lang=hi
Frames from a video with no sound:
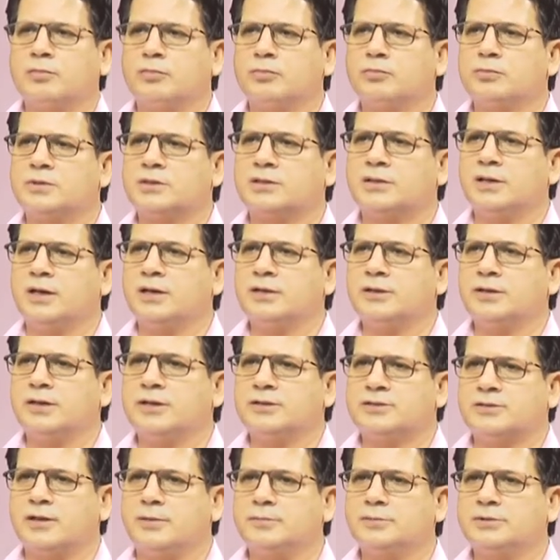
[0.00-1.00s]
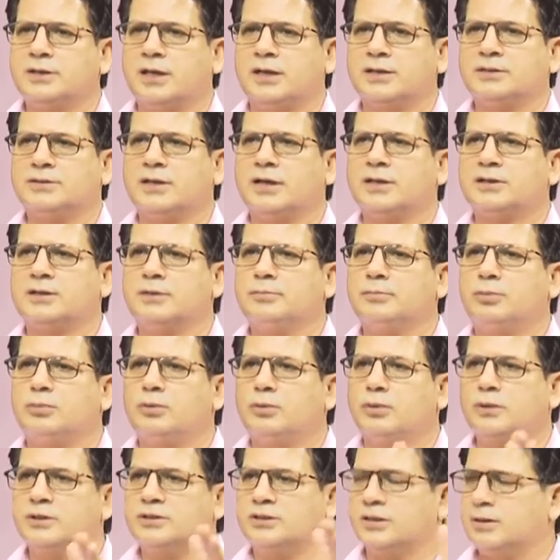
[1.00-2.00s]
उसके लिए समझा जाए कि
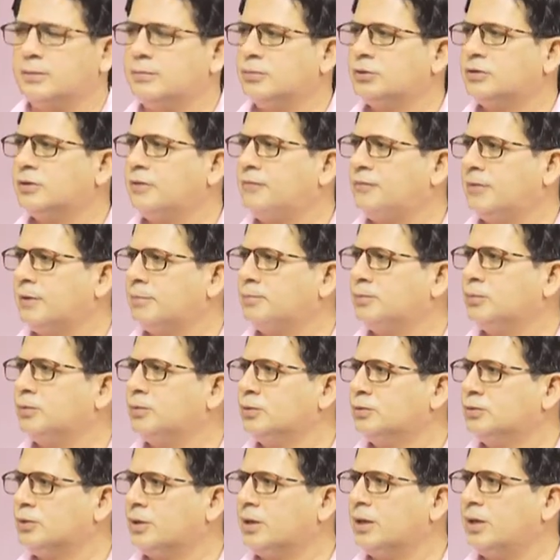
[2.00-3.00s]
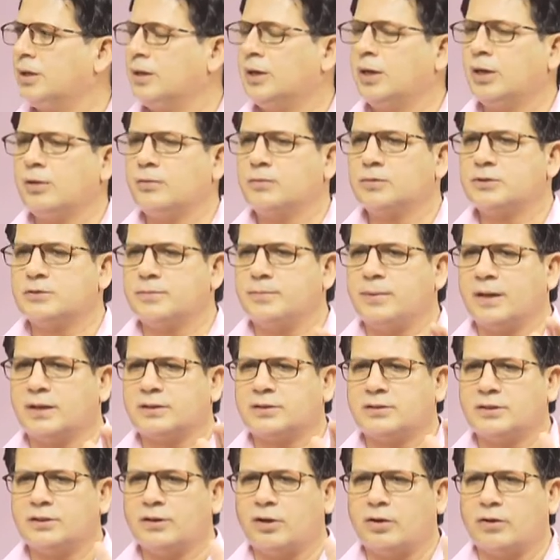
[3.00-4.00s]
भोज है मुजफ्फ़रपुर जो है उस
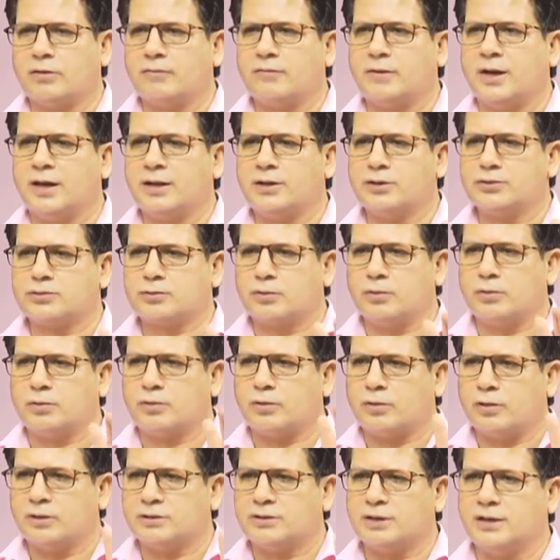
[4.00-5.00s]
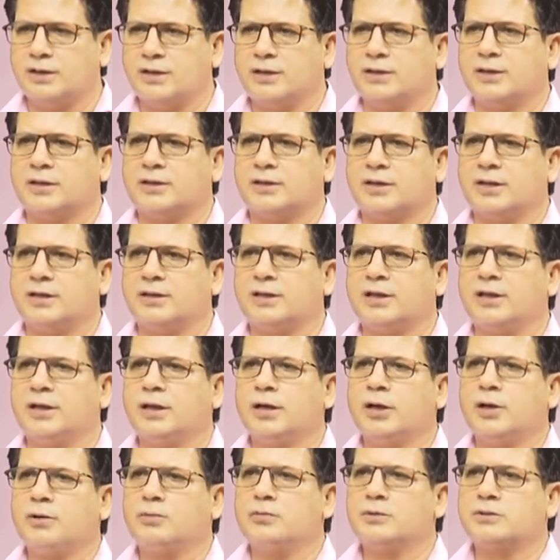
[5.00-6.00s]
बैक्टीरिया और वायरस को ग्रोथ लेने के लिए
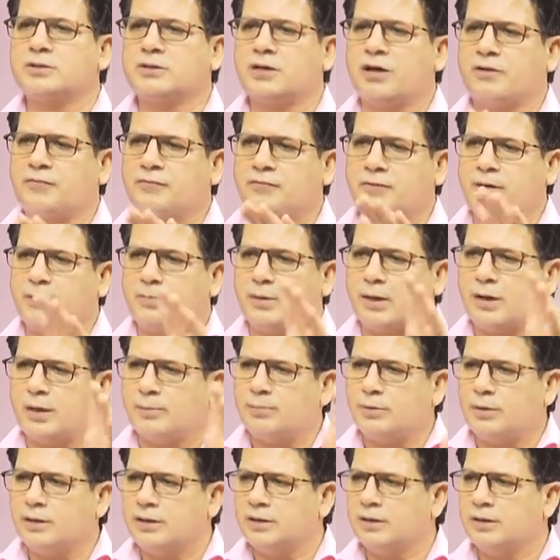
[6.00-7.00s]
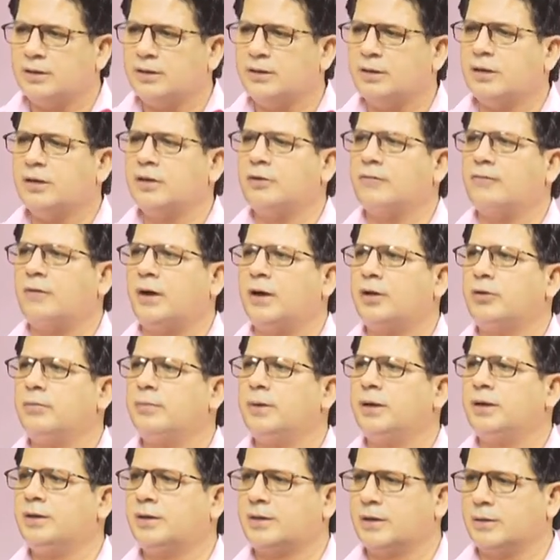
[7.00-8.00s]
उसका फेवरेबल
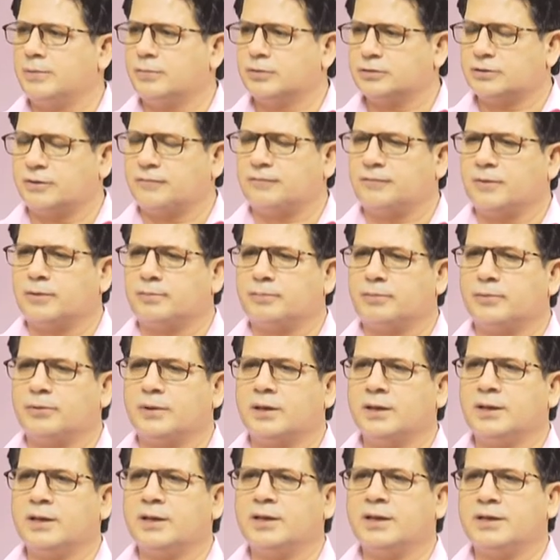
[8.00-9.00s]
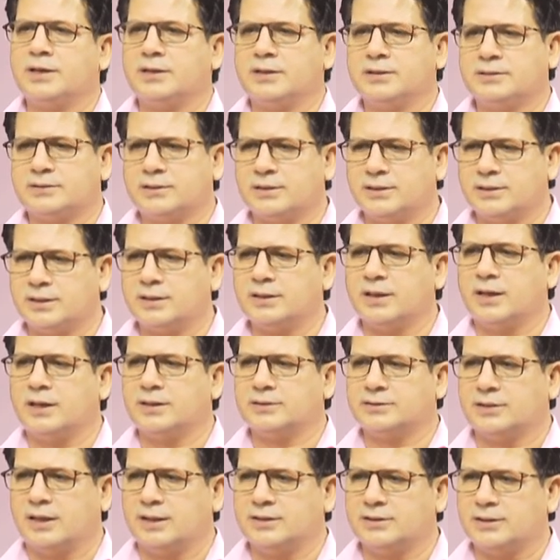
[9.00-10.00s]
इन्वायरमेंट है मुजफ्फ़रपुर इसलिए यहाँ
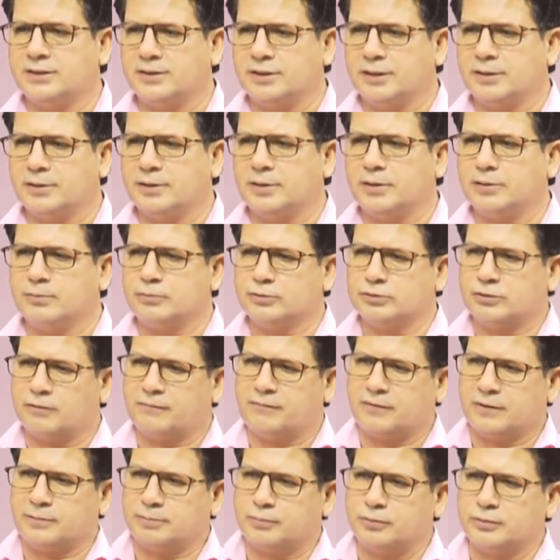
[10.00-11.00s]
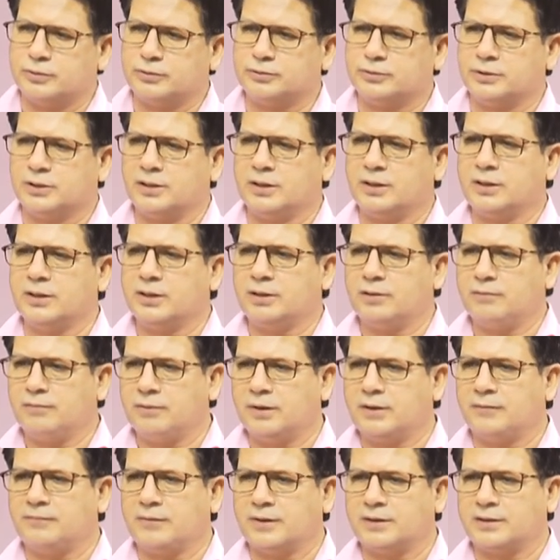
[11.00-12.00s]
ज़्यादा ये मुजफ्फ़रपुर जो है वो
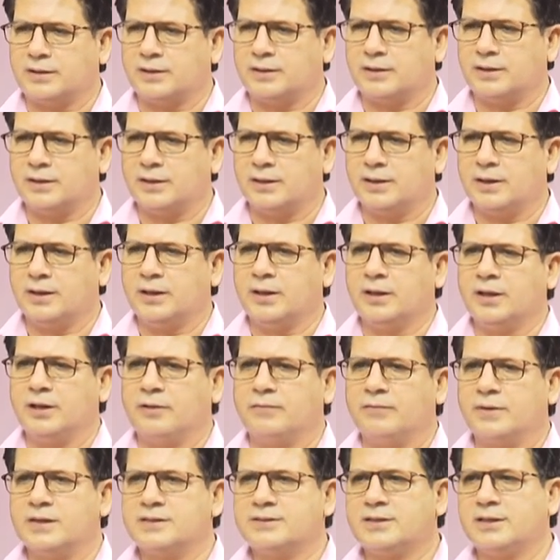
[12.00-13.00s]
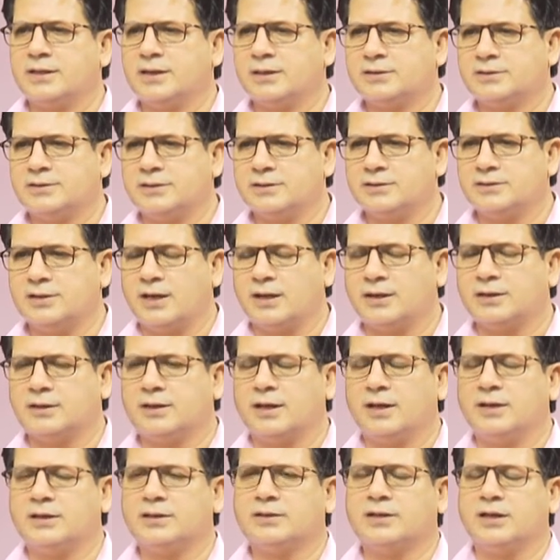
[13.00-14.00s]
इफ़ेक्टेड है वैसे एक चीज़
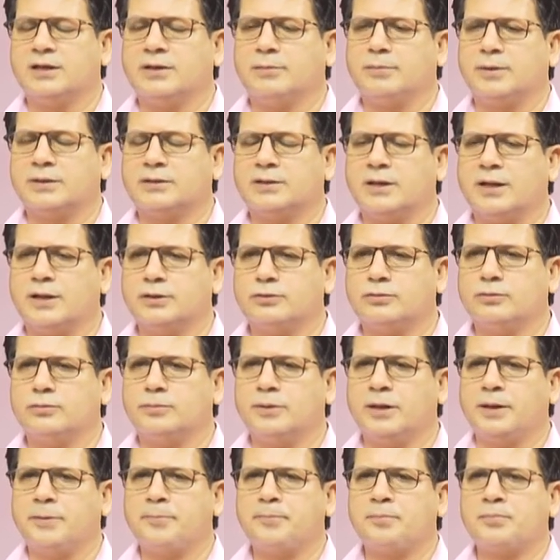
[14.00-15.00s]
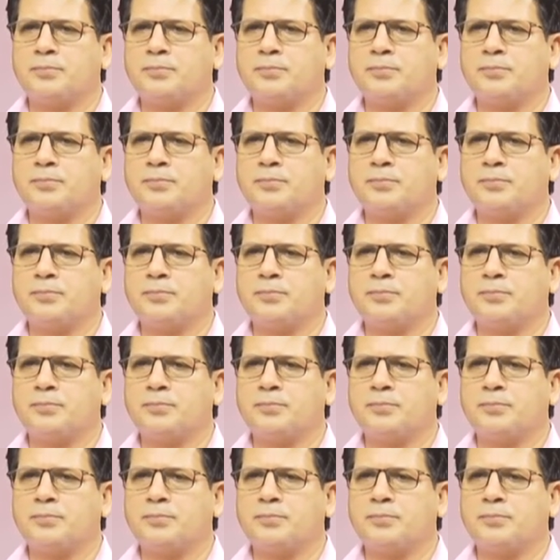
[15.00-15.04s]
जानकारी के लिए बतला दूँ मैं